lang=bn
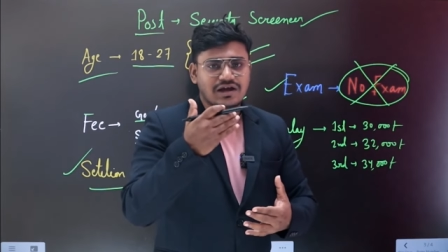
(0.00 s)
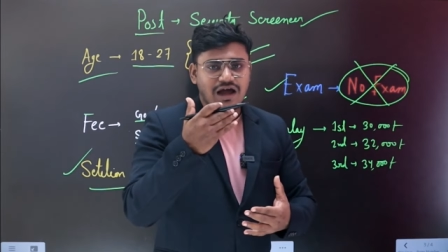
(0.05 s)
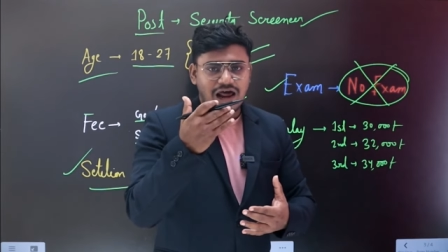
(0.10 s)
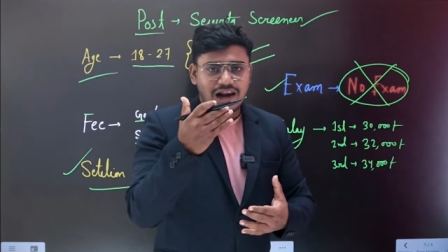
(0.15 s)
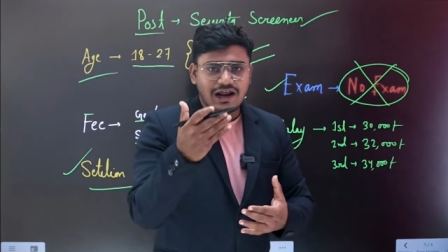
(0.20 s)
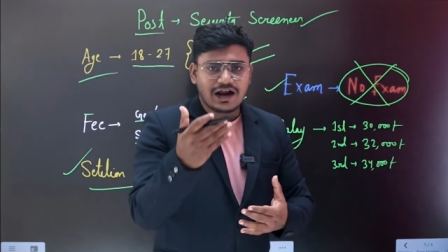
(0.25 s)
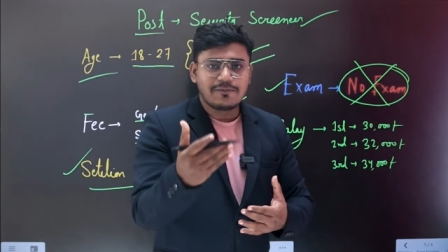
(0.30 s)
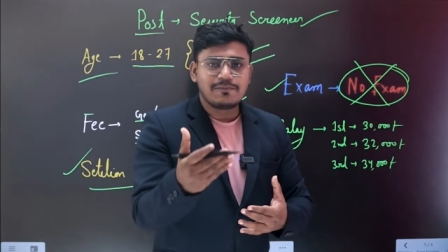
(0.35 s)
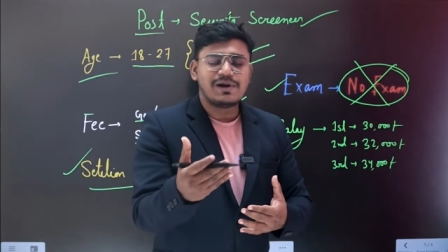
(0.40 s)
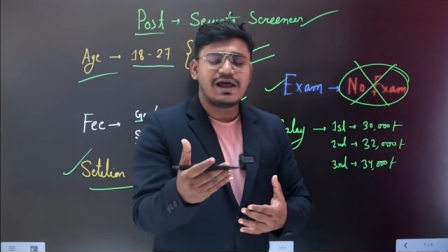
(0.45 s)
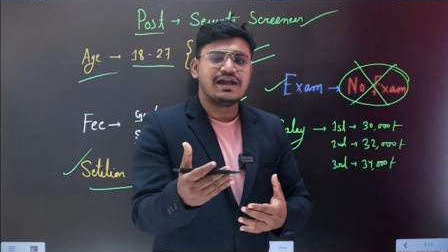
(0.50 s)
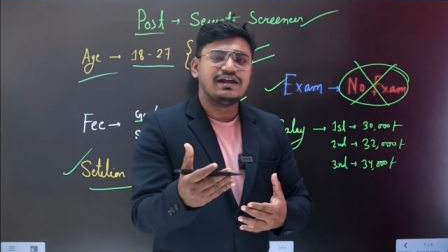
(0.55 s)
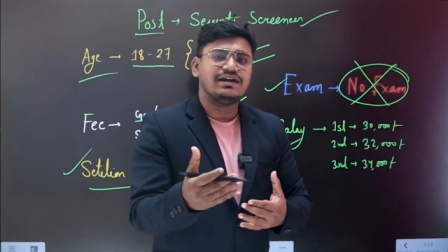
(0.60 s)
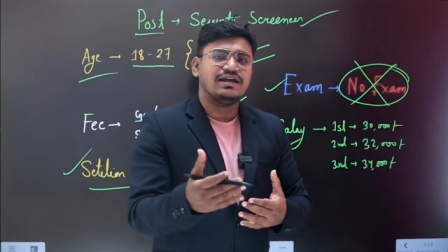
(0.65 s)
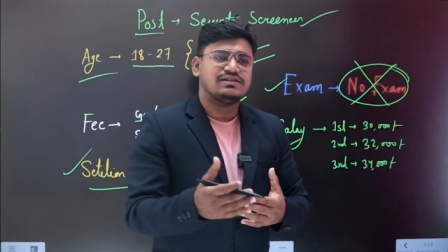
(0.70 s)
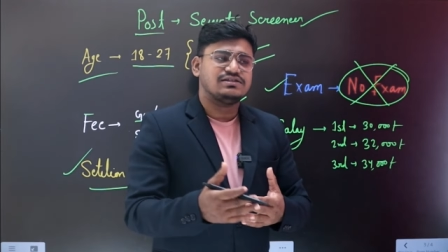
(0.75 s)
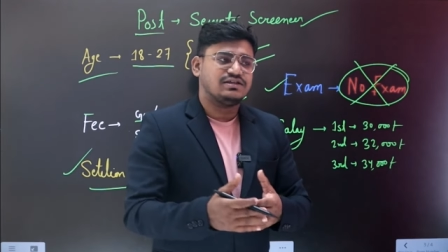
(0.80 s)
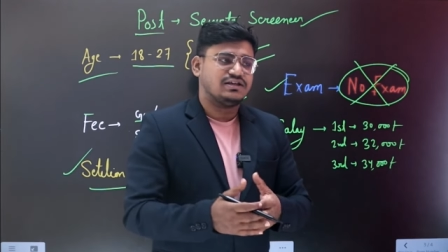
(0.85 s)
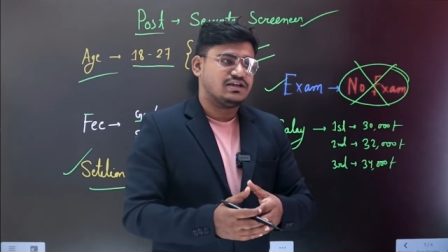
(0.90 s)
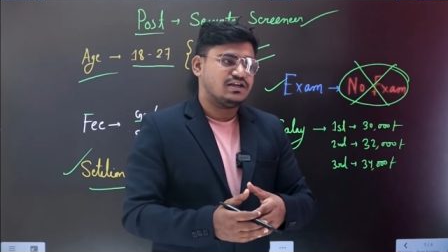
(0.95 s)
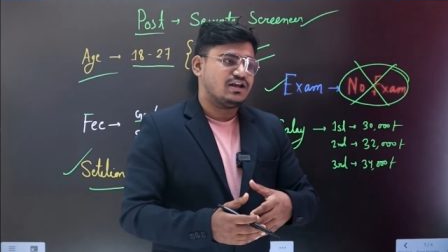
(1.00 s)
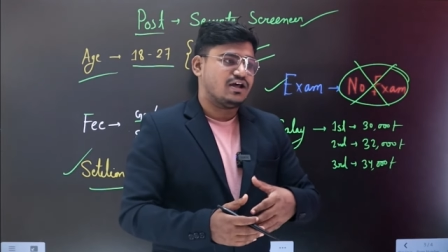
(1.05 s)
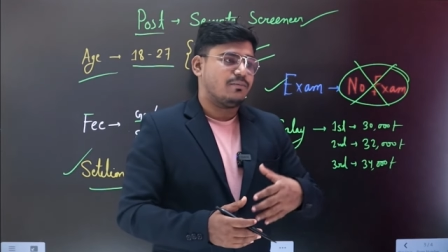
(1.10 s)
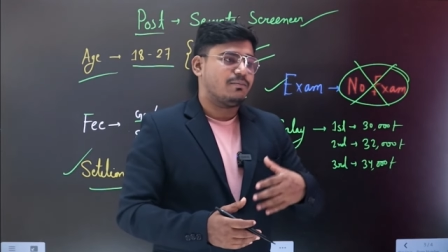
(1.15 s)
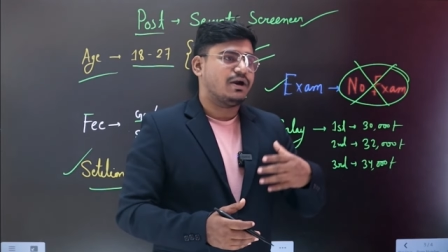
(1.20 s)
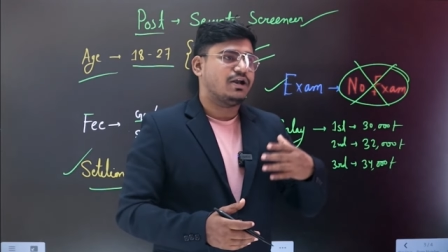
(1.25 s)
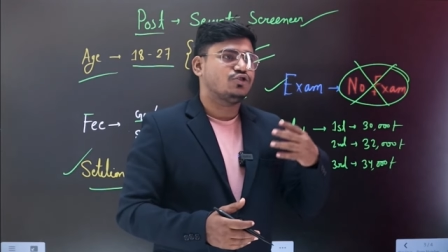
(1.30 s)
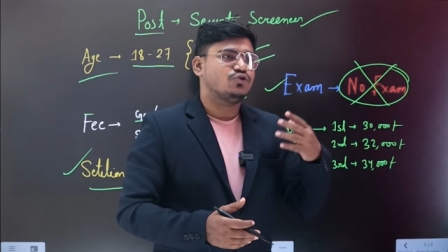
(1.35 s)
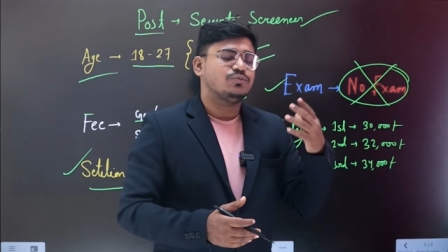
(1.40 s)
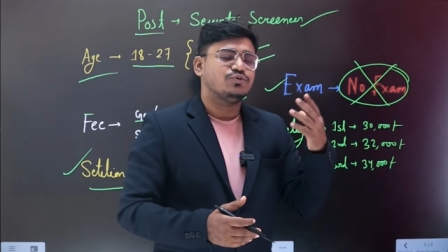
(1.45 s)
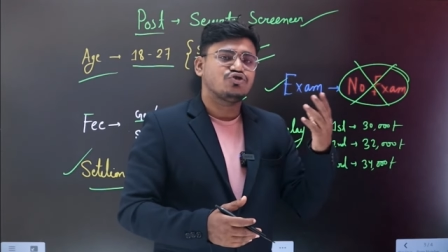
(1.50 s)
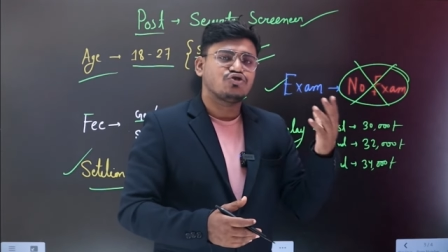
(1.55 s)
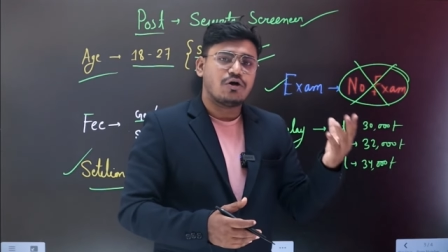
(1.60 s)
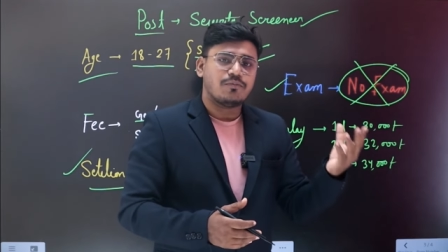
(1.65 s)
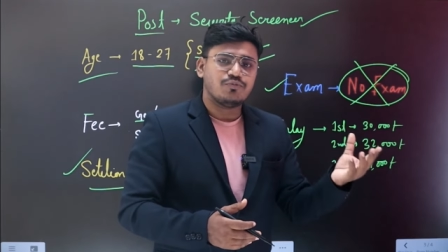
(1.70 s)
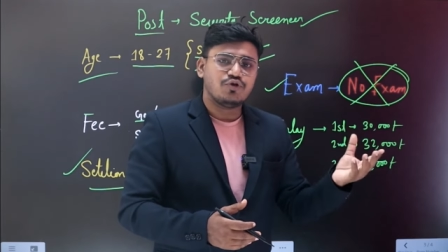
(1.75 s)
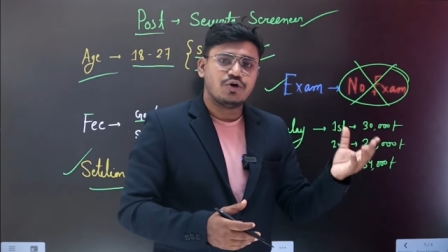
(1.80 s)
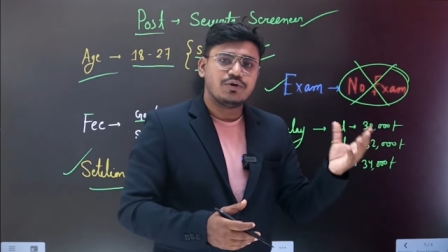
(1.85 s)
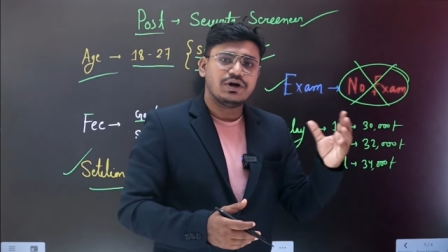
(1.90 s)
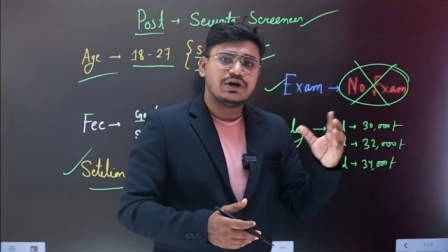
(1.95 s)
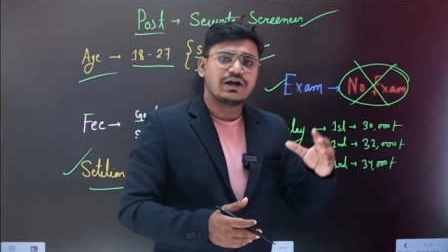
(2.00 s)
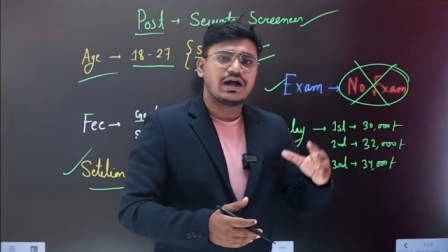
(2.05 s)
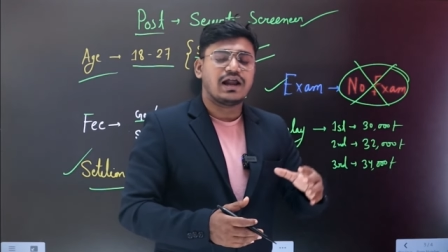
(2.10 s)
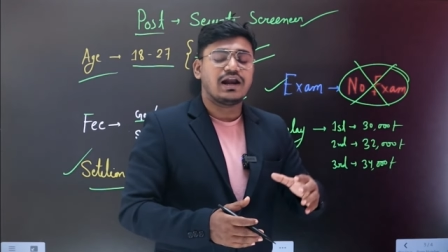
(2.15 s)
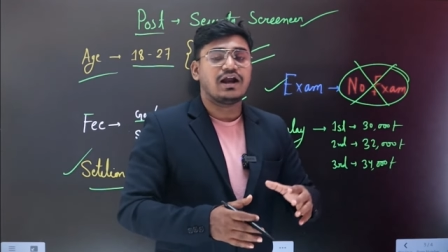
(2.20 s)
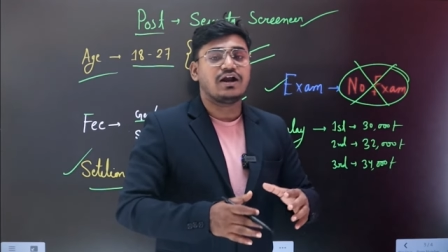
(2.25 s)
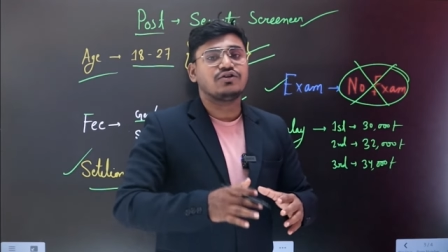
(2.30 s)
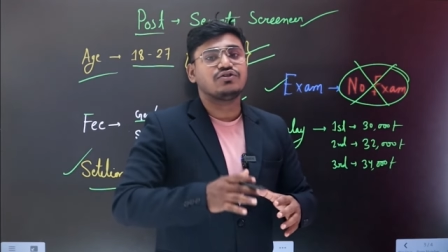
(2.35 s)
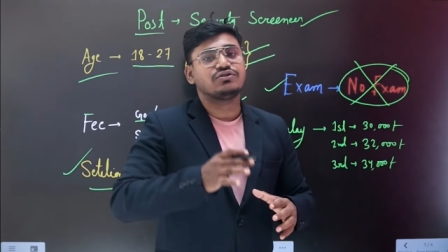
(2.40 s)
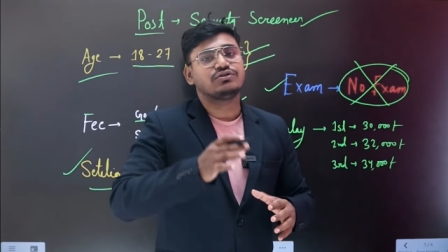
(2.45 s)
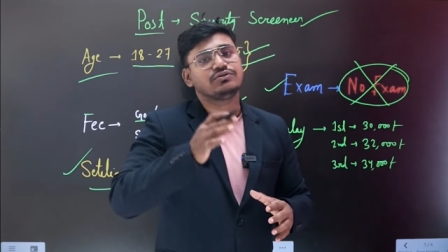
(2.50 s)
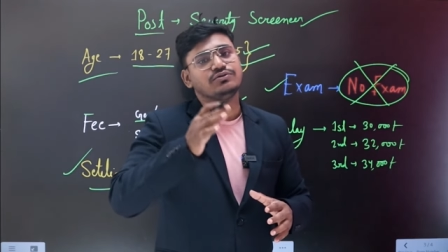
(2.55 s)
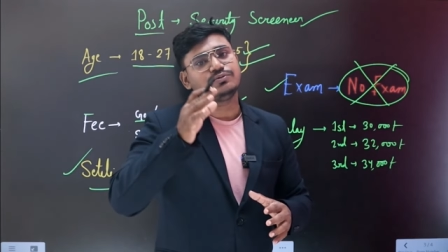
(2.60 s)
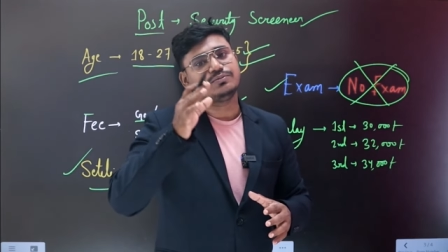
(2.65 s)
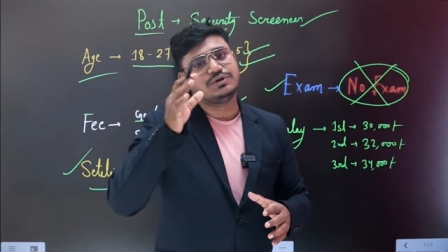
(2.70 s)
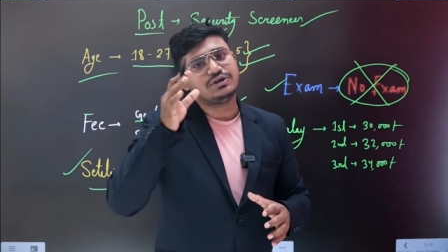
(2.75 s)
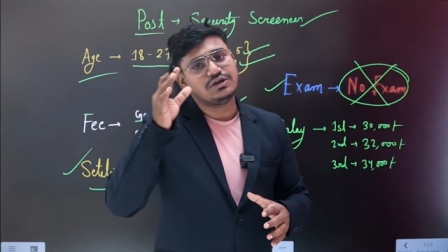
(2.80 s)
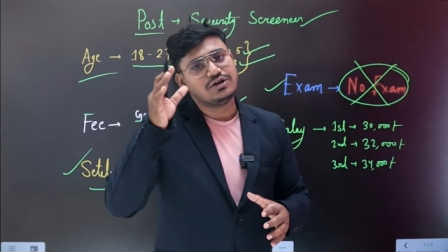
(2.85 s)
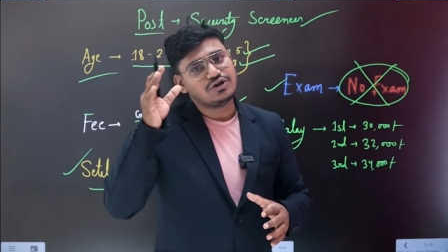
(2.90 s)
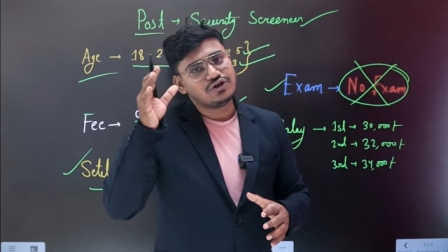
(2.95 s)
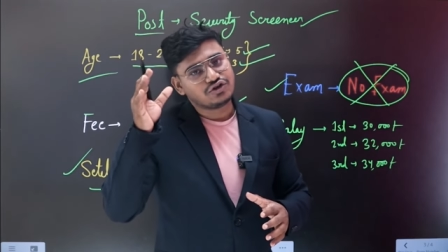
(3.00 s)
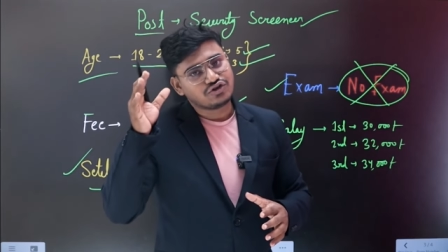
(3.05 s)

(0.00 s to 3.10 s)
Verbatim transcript: কালার ব্লাইন্ড আছে কিনা মানে তুমি সব ধরনের কালার তুমি